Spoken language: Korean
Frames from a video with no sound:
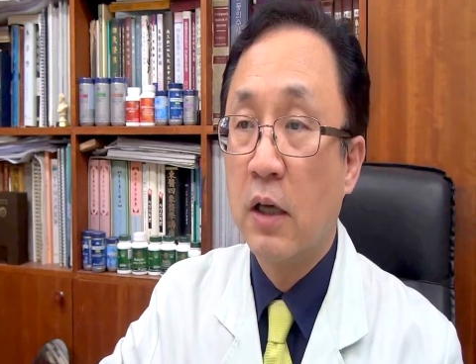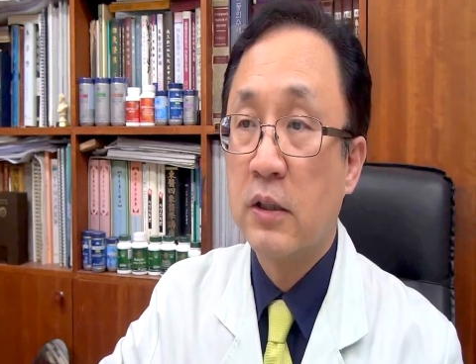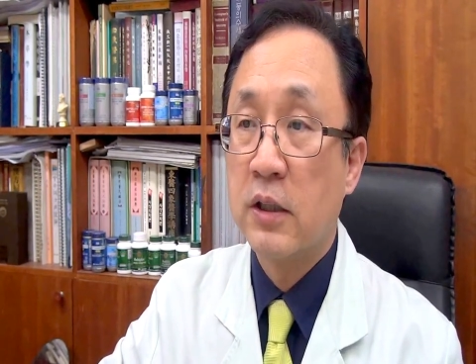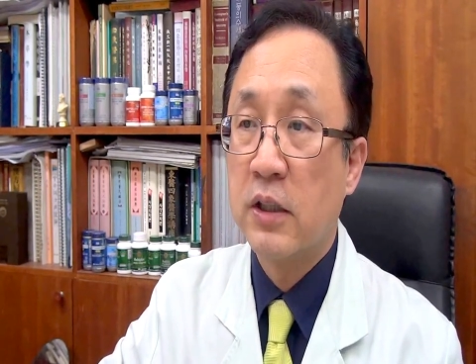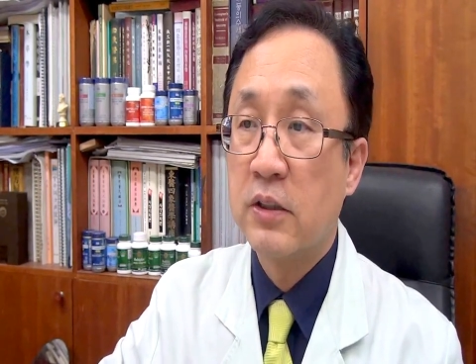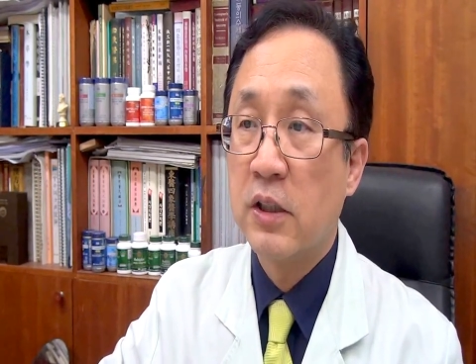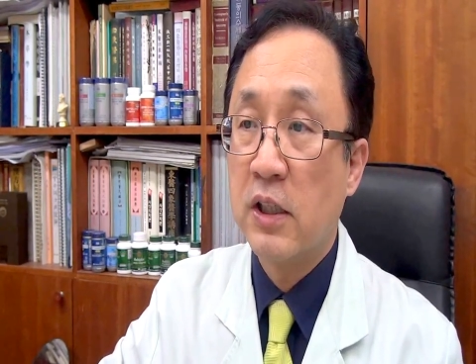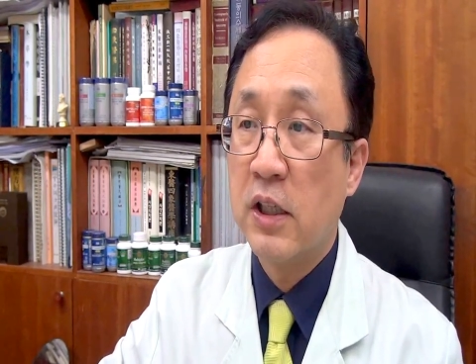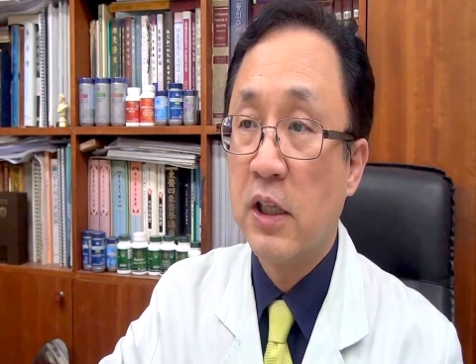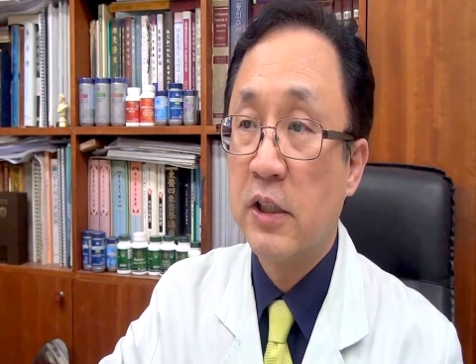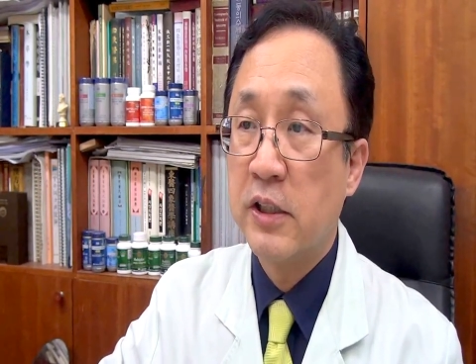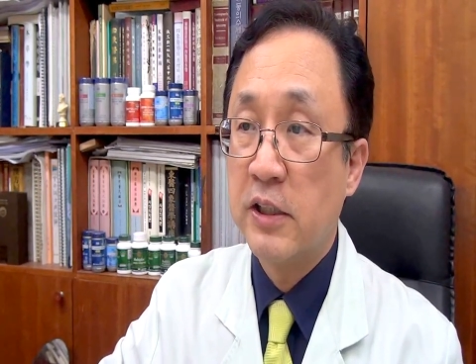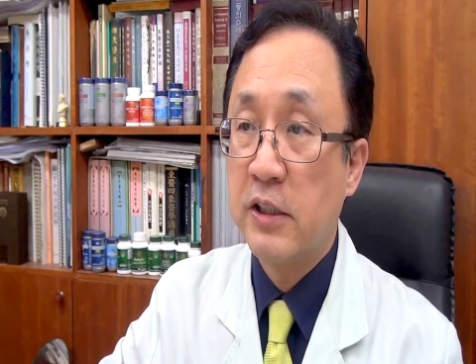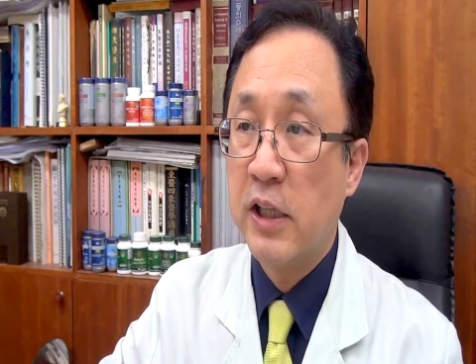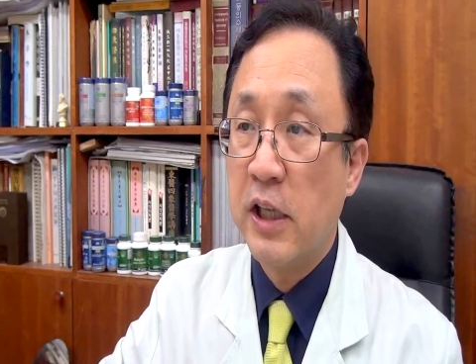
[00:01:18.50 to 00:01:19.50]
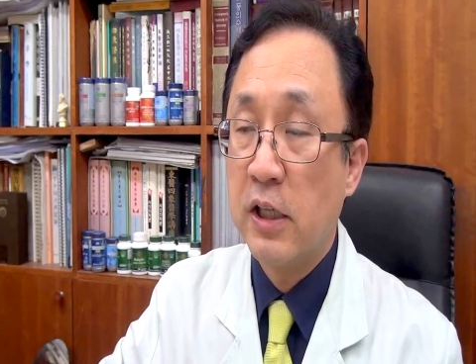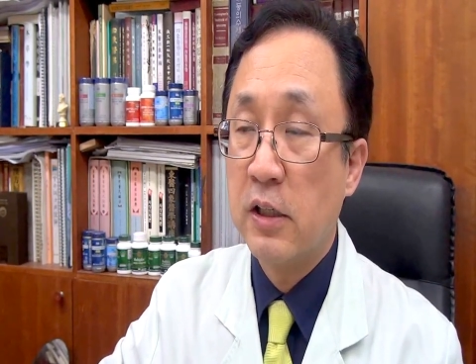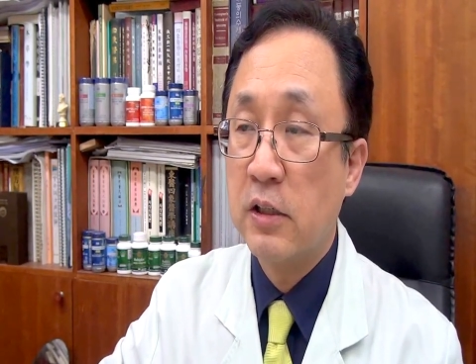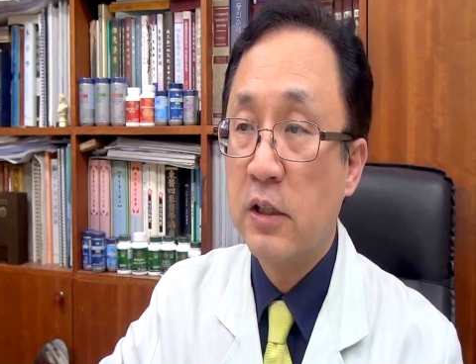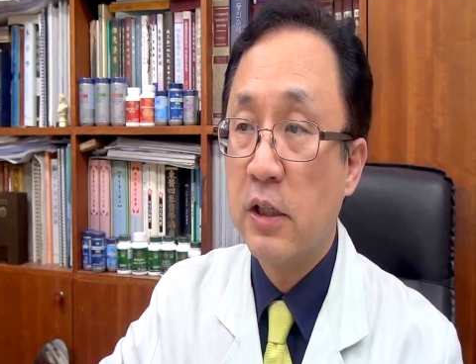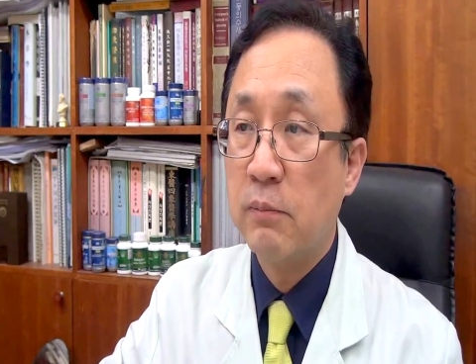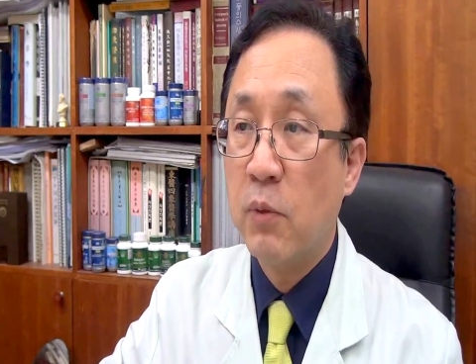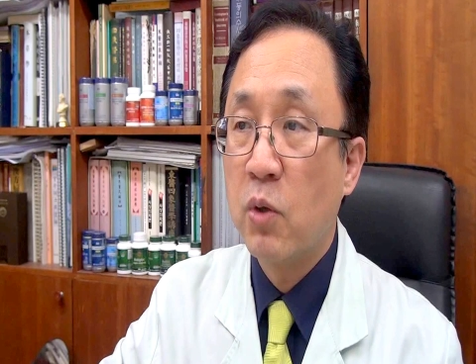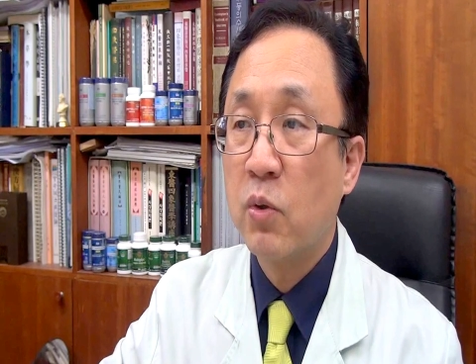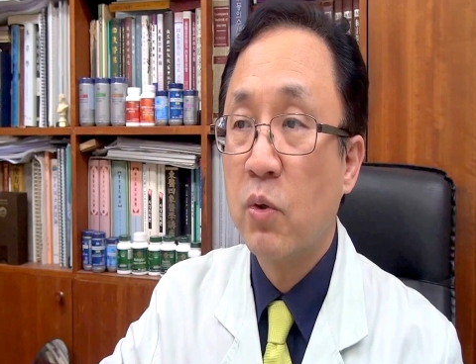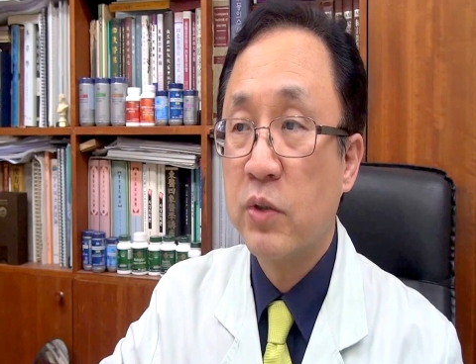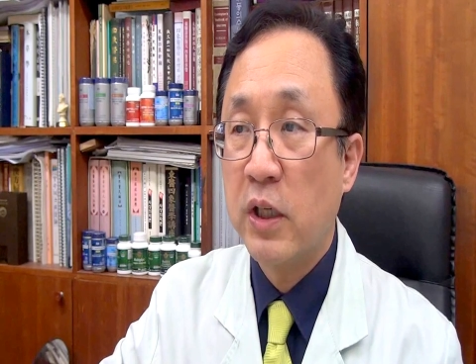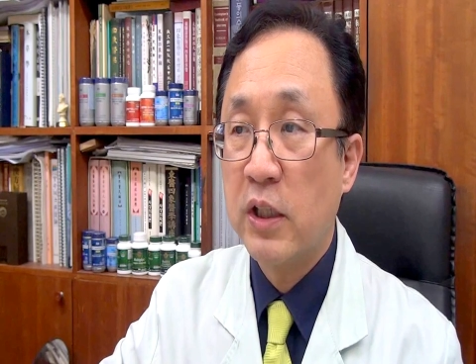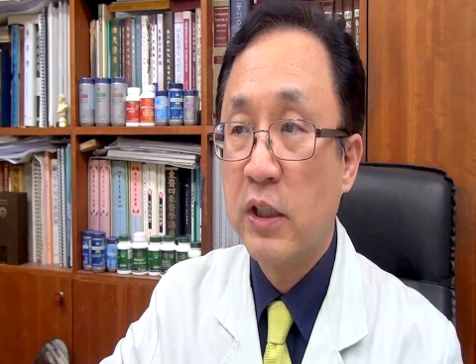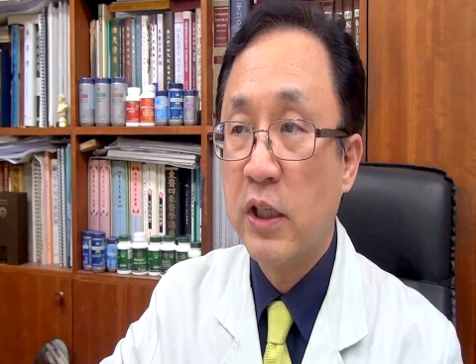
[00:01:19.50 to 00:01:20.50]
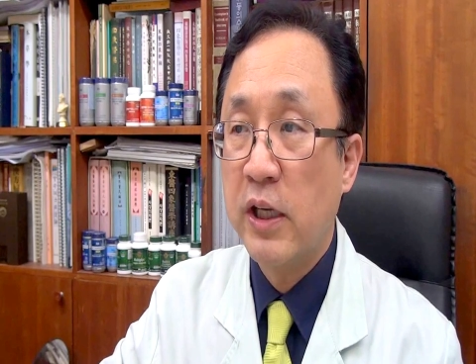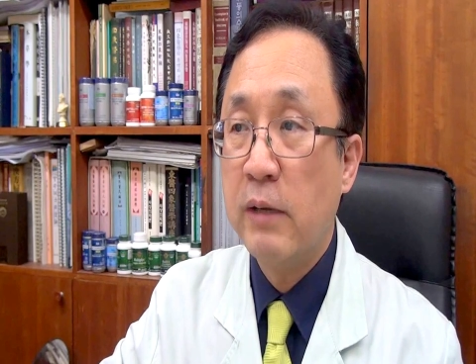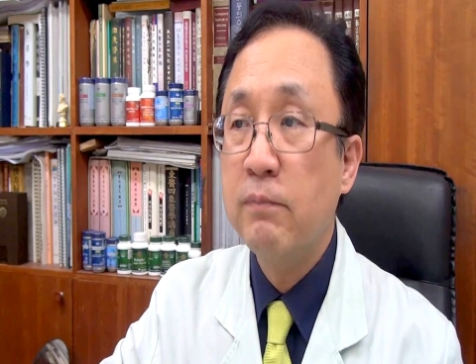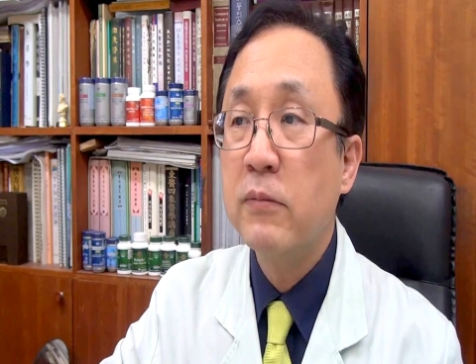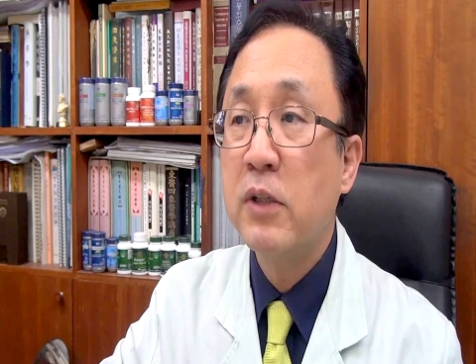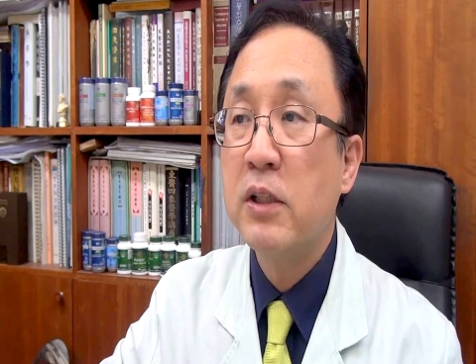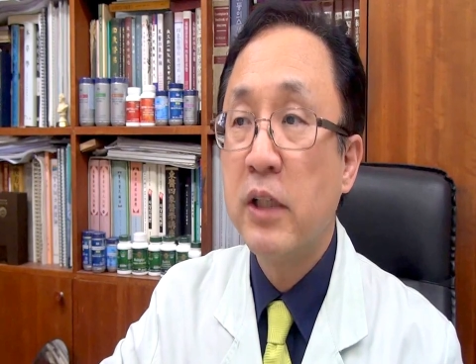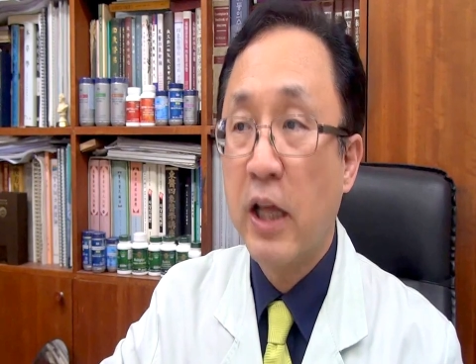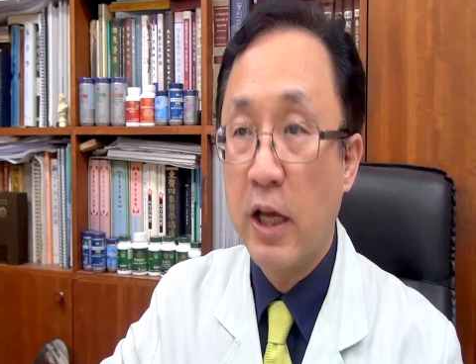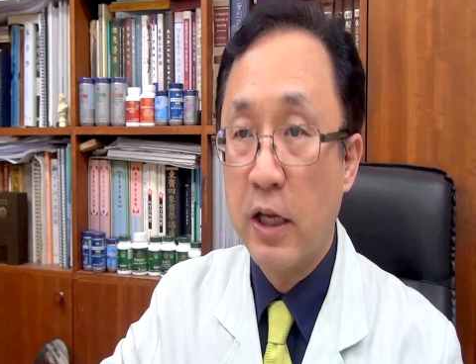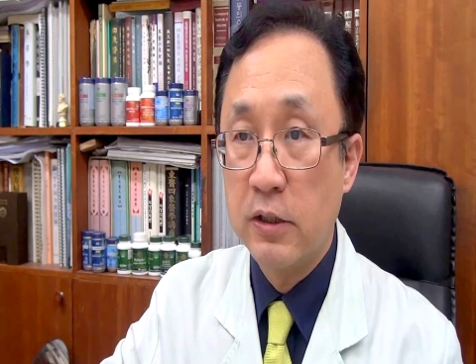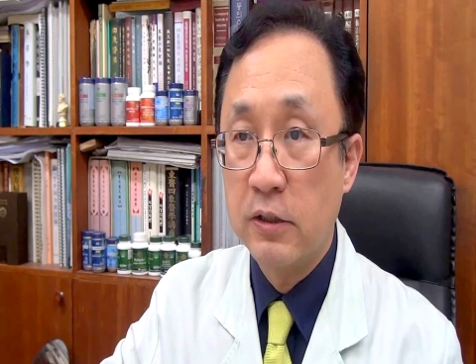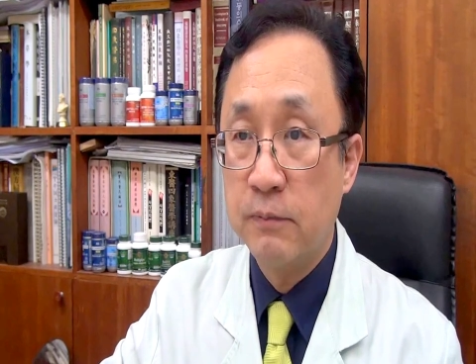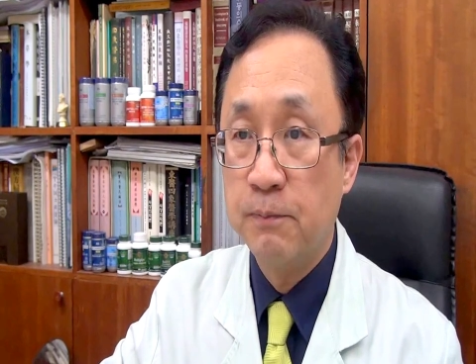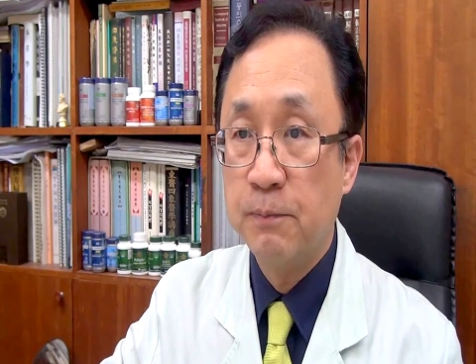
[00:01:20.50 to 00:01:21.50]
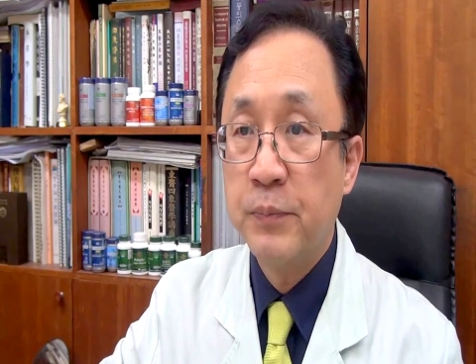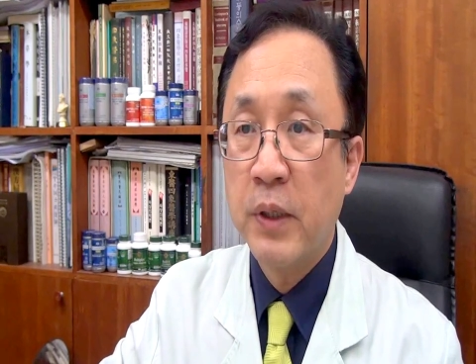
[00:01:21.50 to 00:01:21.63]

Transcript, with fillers: 그래서 이 지질은 이제 먹고 살기 힘들 때에는